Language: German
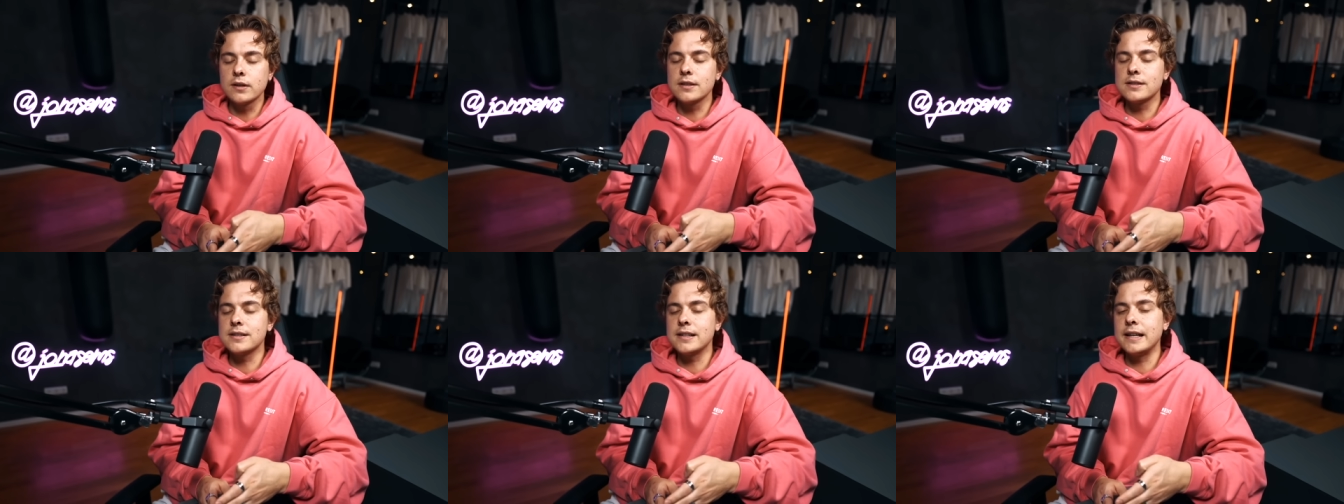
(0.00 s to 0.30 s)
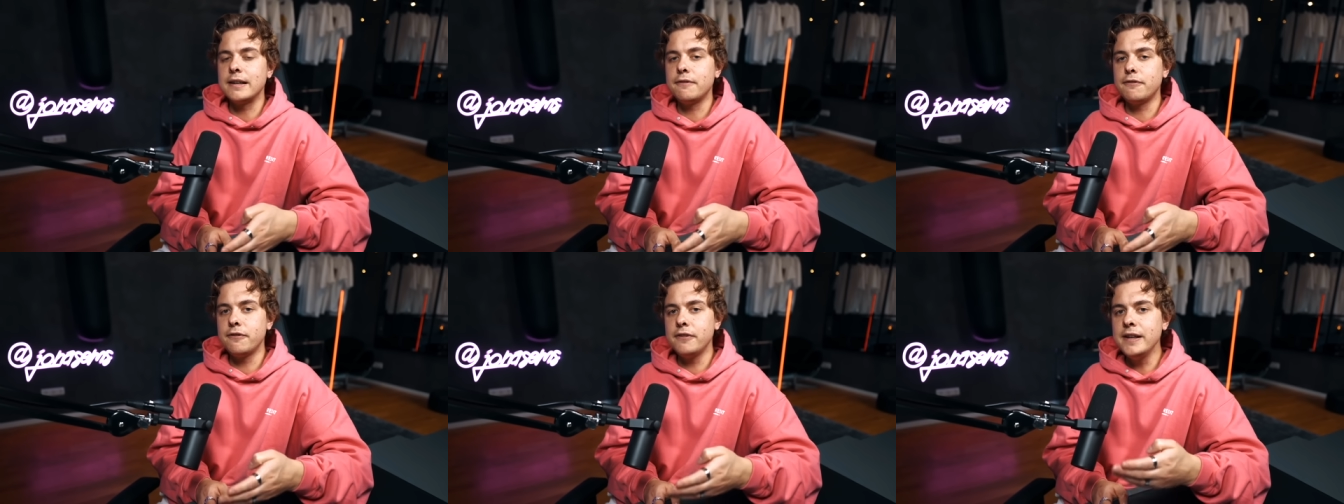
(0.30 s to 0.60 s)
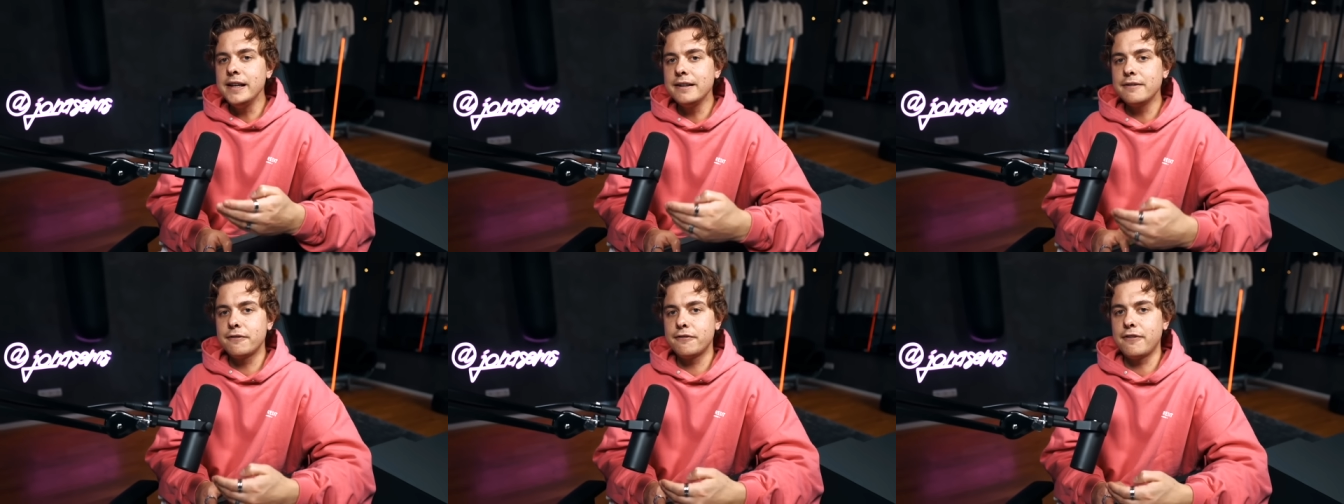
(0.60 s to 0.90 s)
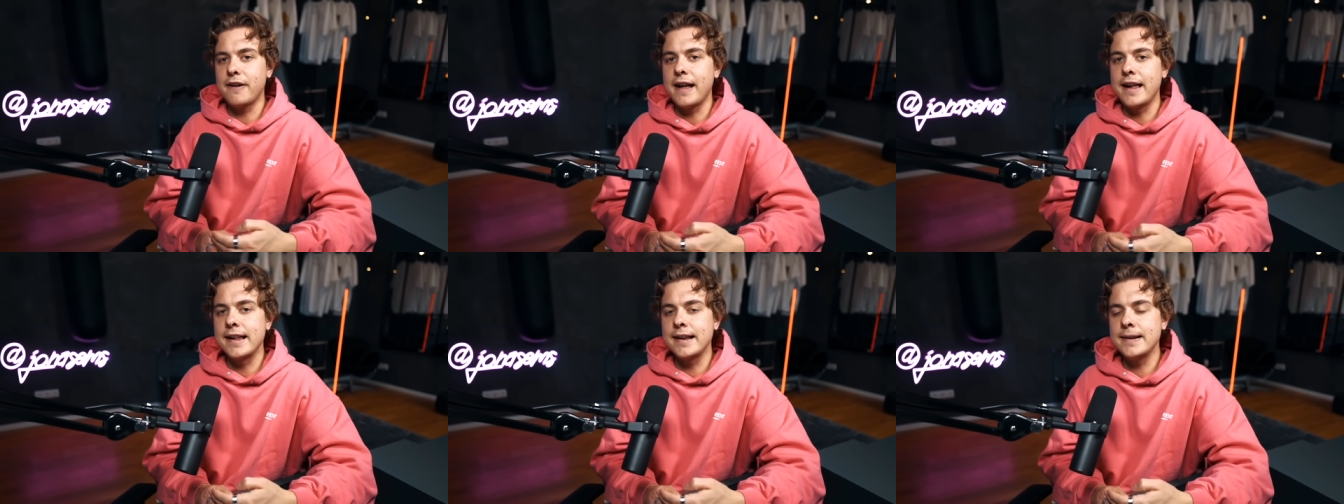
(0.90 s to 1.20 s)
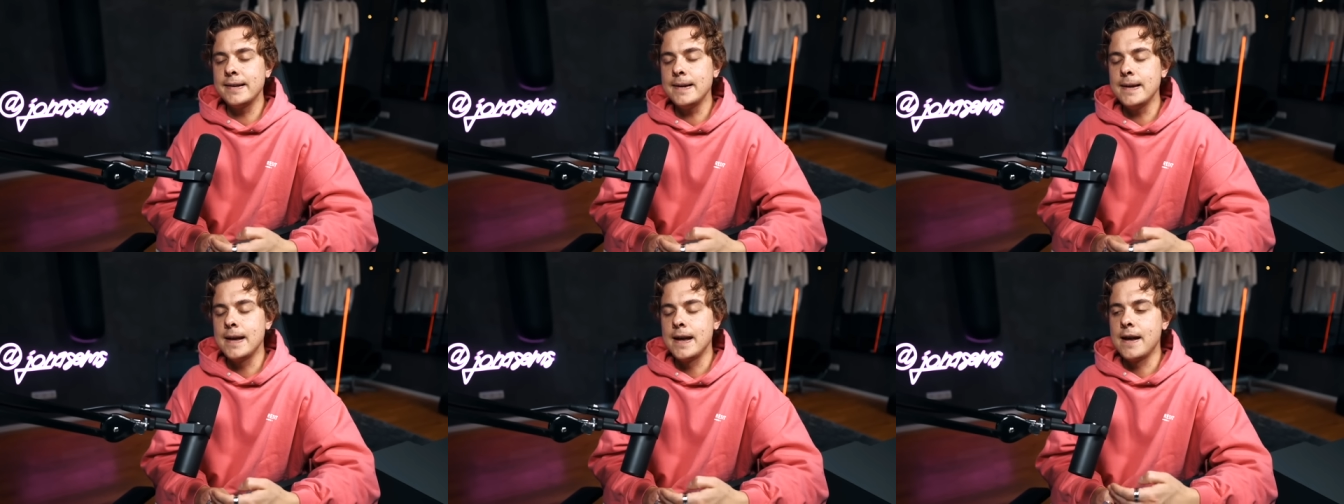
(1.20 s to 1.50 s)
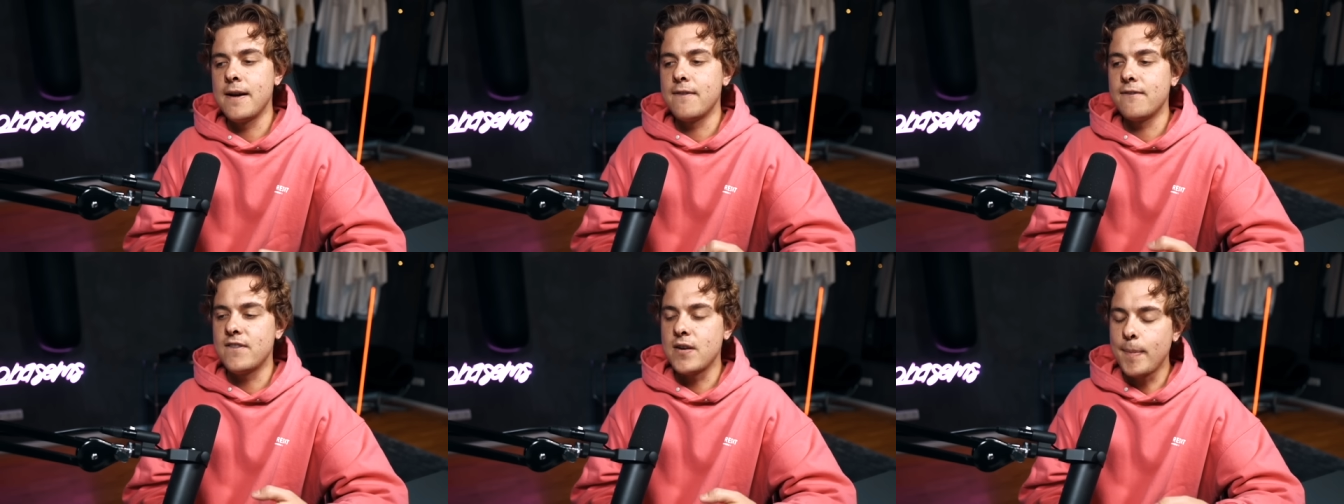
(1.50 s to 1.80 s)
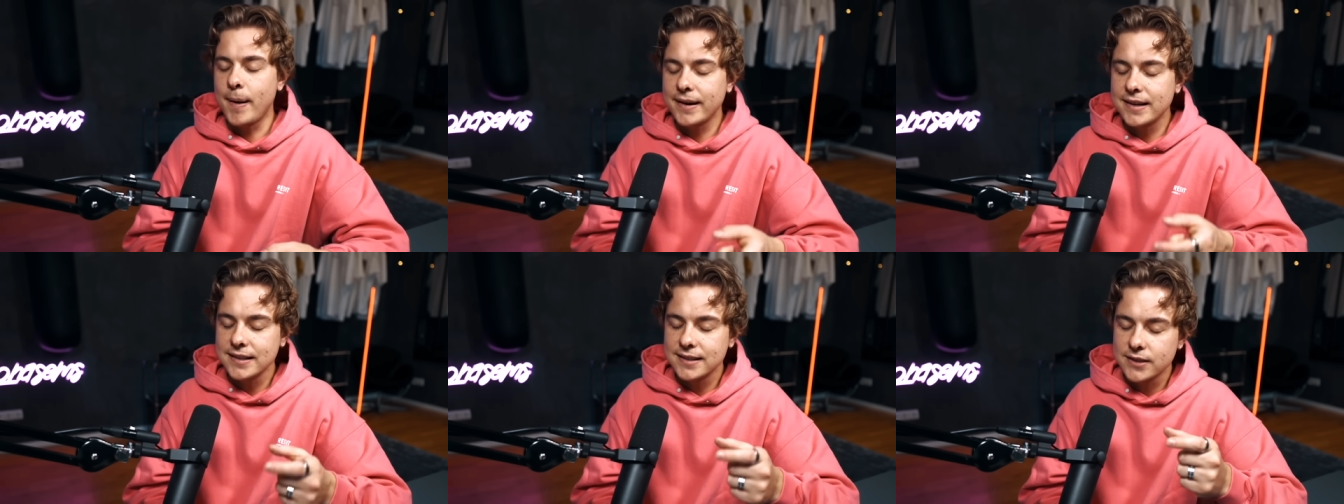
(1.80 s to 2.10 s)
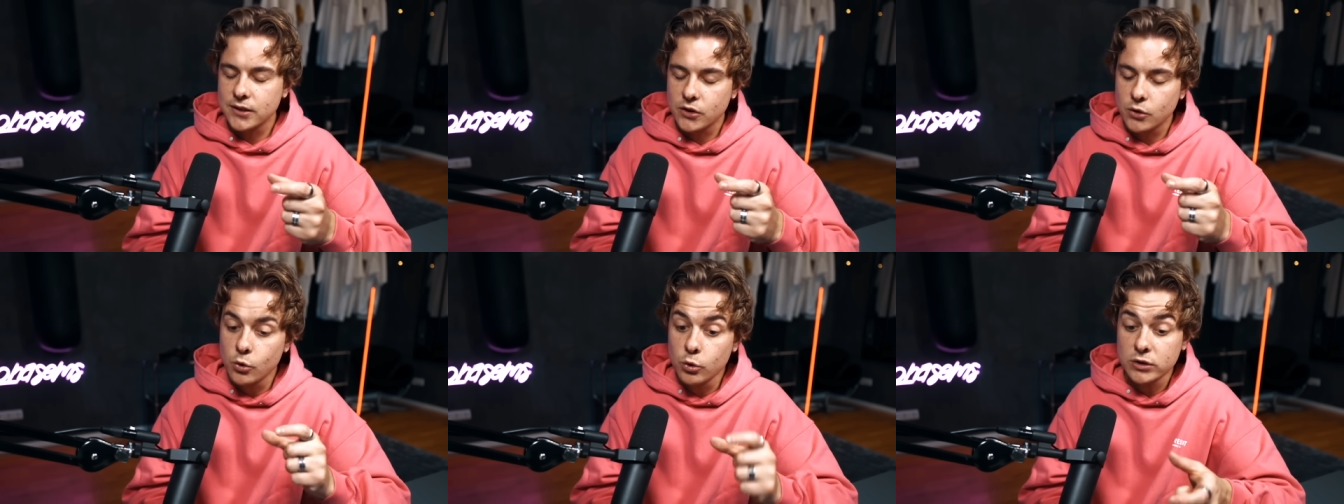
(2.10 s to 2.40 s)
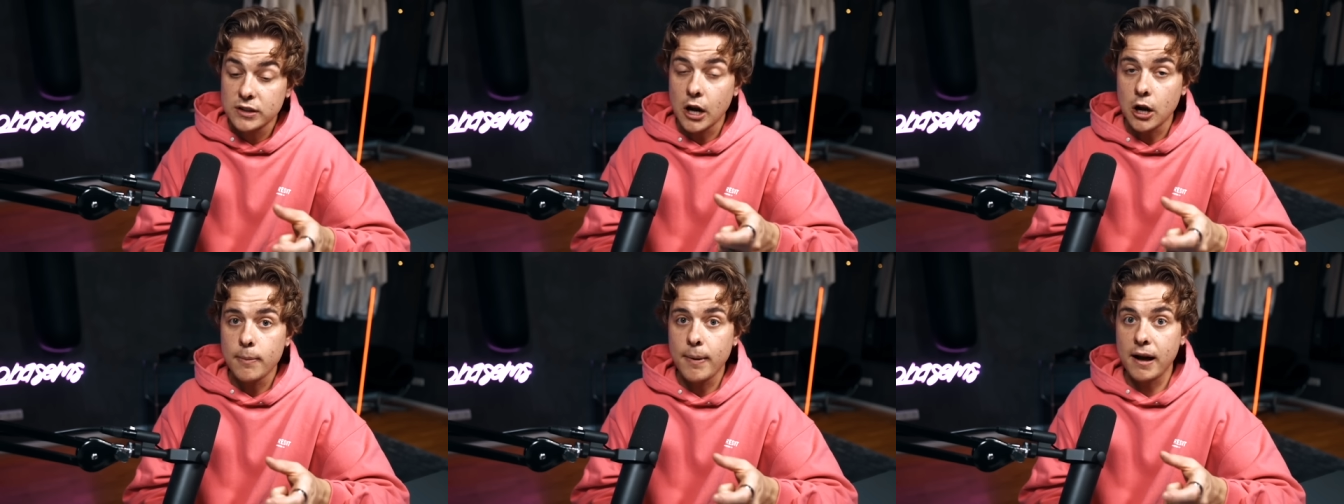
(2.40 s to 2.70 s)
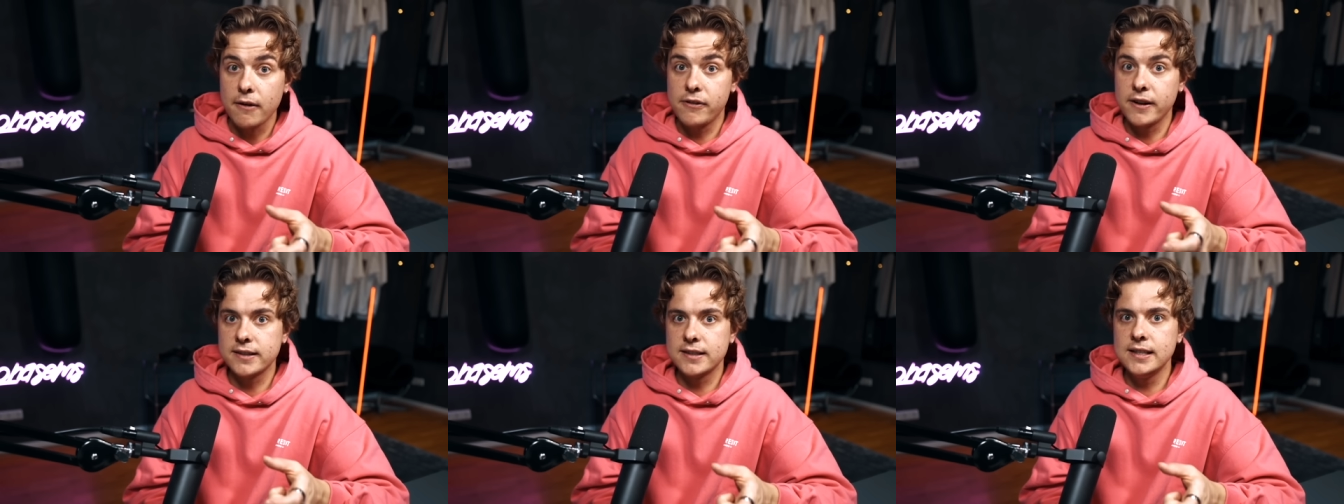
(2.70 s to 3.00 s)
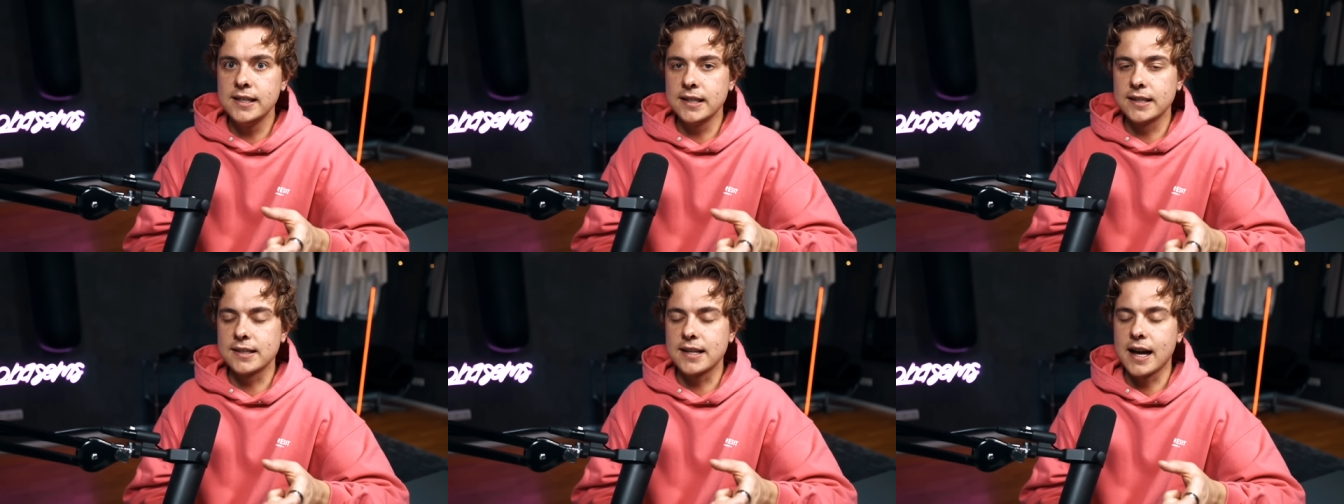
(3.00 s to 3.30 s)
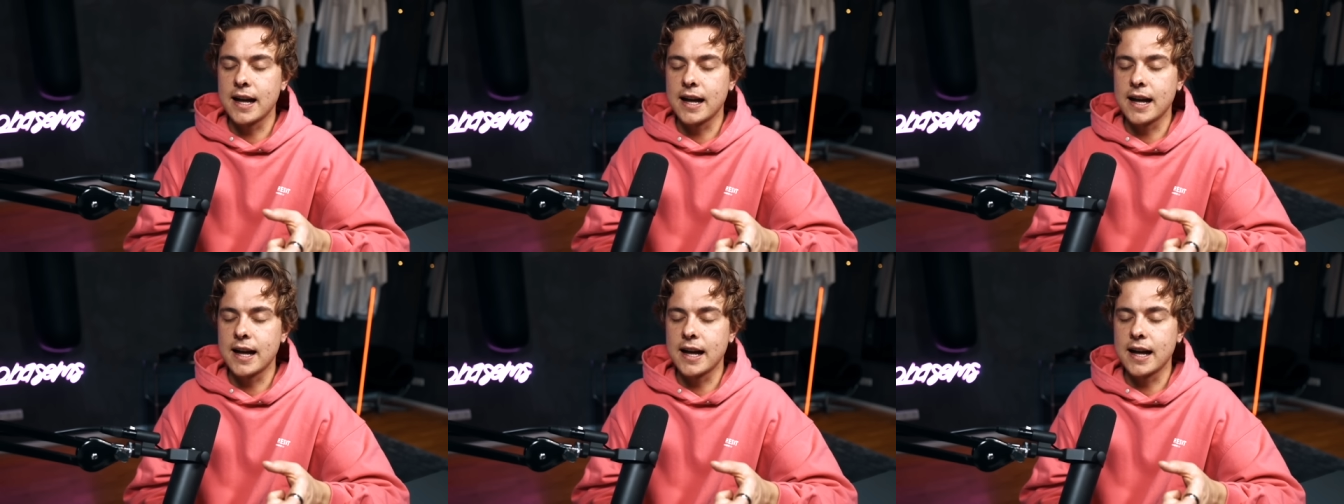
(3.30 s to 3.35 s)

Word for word: ist in vielen Fällen wenn man nicht gut darüber reflektieren